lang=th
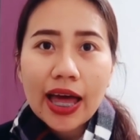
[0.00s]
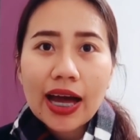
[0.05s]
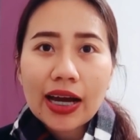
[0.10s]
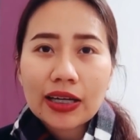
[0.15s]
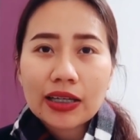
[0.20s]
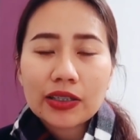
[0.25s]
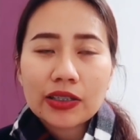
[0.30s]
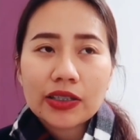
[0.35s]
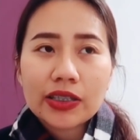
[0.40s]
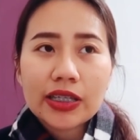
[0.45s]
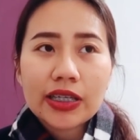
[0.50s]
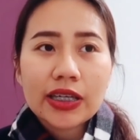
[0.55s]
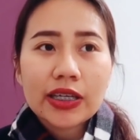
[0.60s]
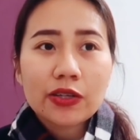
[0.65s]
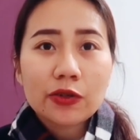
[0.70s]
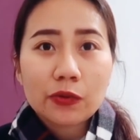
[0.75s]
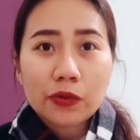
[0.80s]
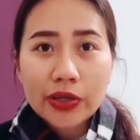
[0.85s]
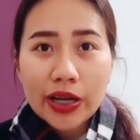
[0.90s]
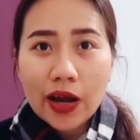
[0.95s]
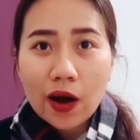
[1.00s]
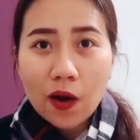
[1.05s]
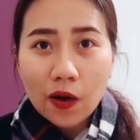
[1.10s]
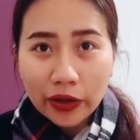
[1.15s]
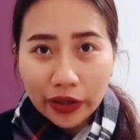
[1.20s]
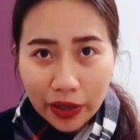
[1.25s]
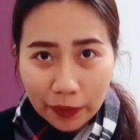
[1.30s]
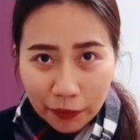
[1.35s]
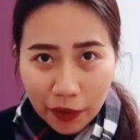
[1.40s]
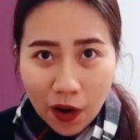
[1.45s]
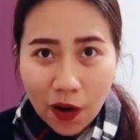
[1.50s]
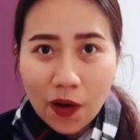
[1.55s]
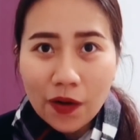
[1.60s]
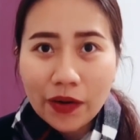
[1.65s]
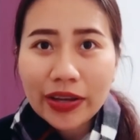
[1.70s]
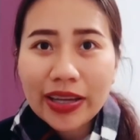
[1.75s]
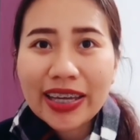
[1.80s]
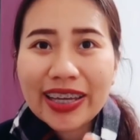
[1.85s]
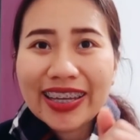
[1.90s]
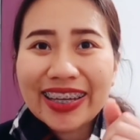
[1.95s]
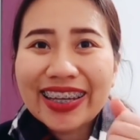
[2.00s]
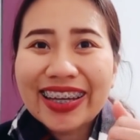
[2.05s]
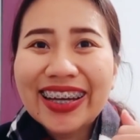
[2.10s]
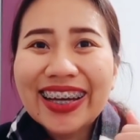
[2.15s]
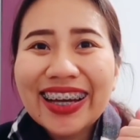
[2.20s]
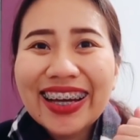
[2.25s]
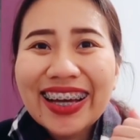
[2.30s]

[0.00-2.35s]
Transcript: ลังที่อยู่ในห้องเก็บของอีก